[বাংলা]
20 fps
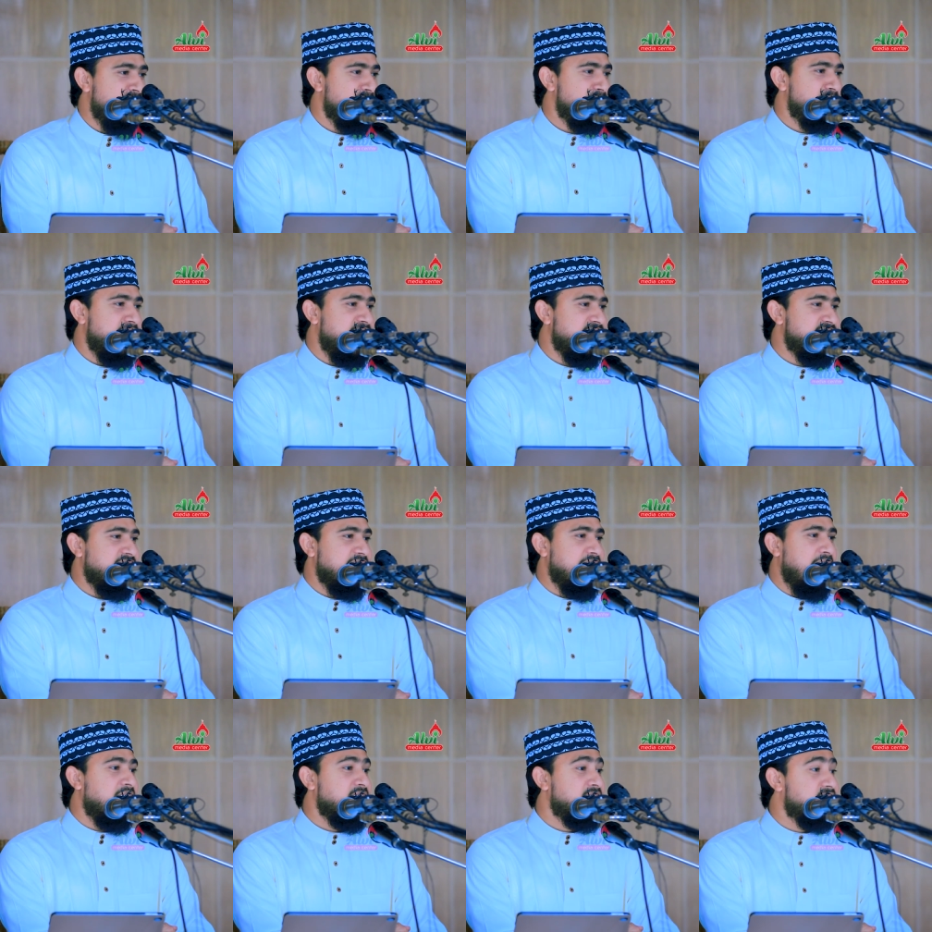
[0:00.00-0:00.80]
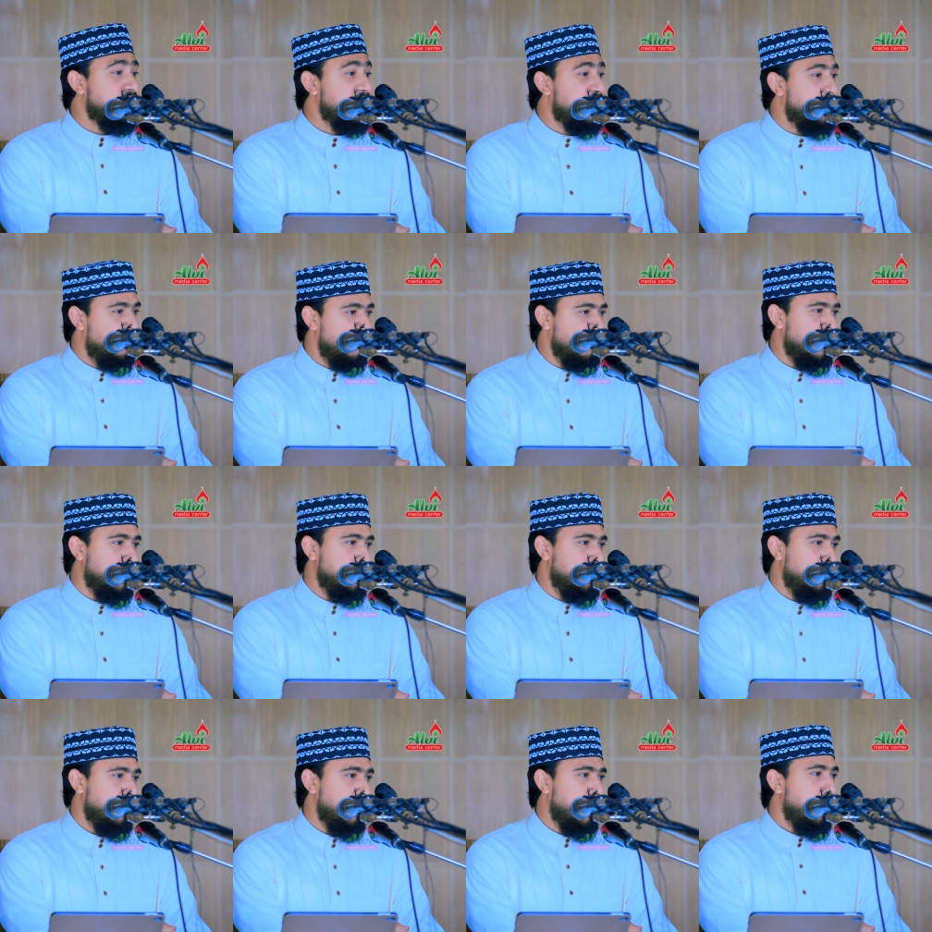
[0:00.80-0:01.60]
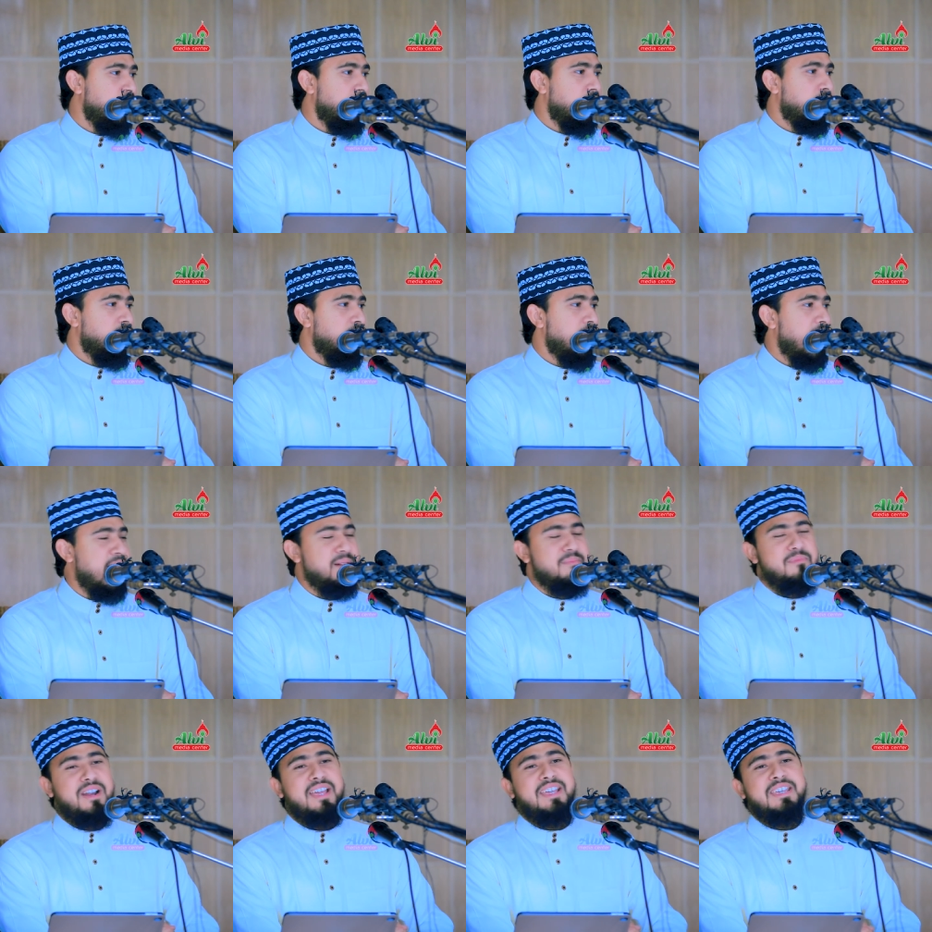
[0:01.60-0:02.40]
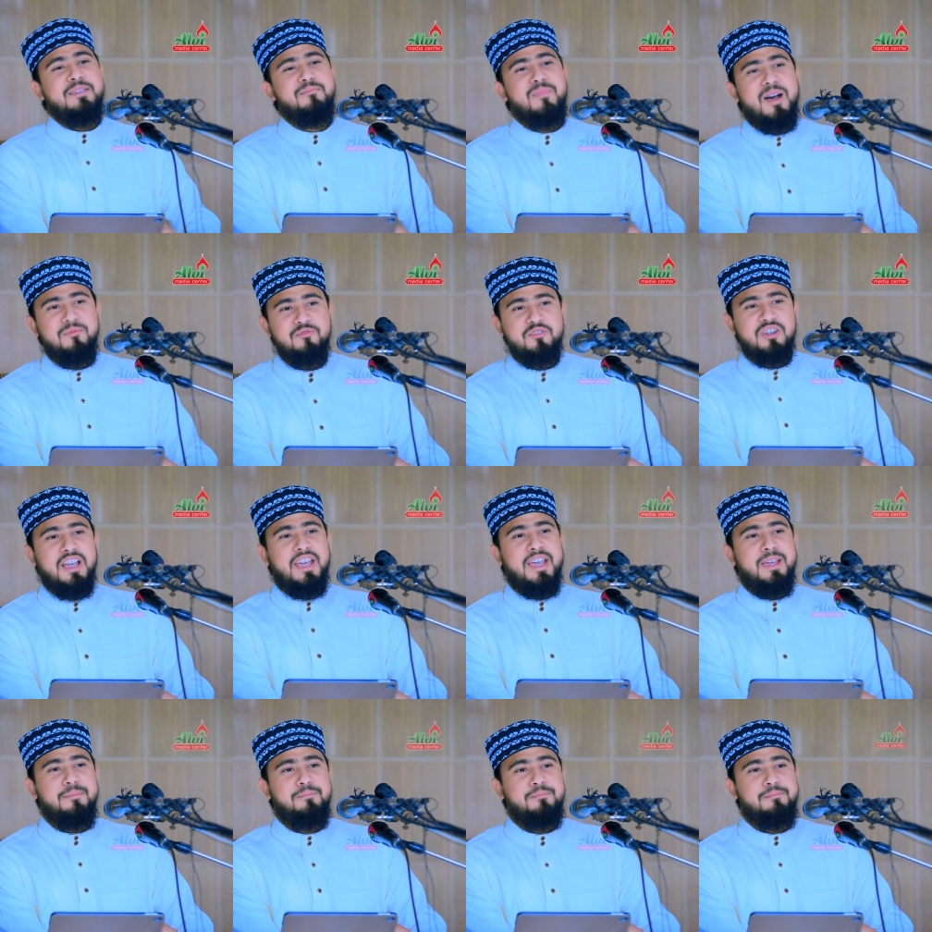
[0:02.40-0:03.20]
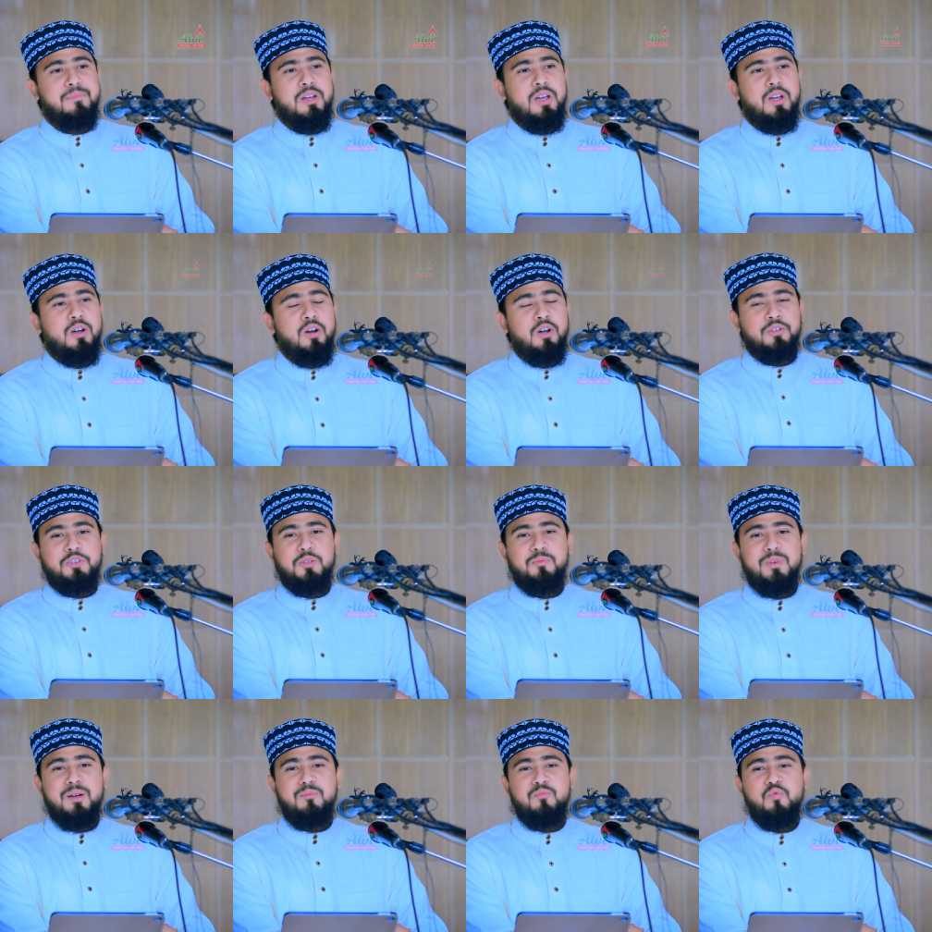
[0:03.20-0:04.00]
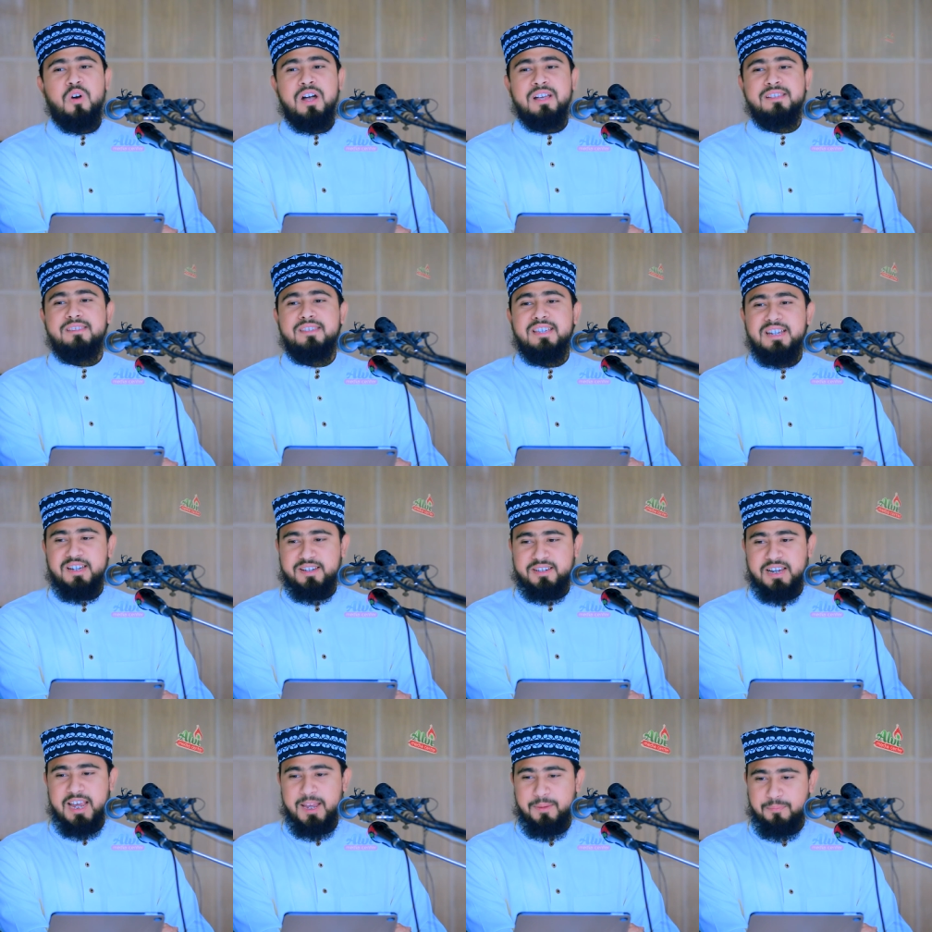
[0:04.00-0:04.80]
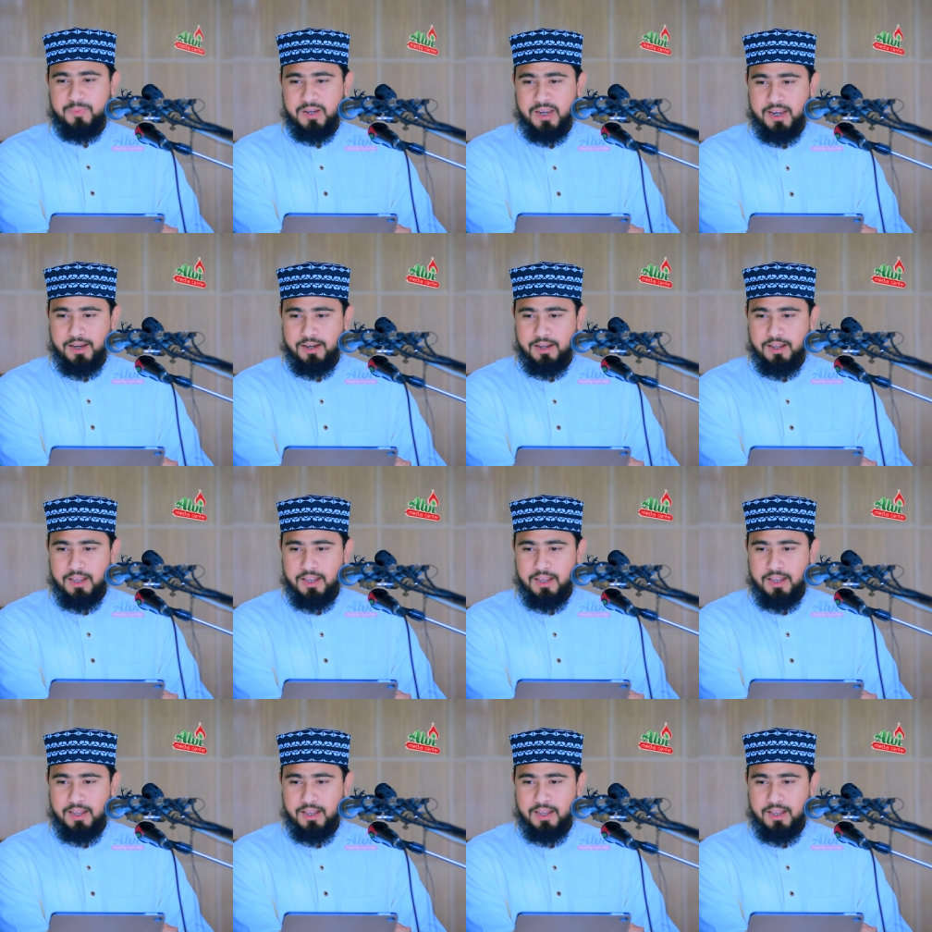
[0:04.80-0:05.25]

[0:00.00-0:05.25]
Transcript: আমরা যে কাজটা করি আমরা ইমাম সাহেব অথবা মুয়াজিদ সাহেবকে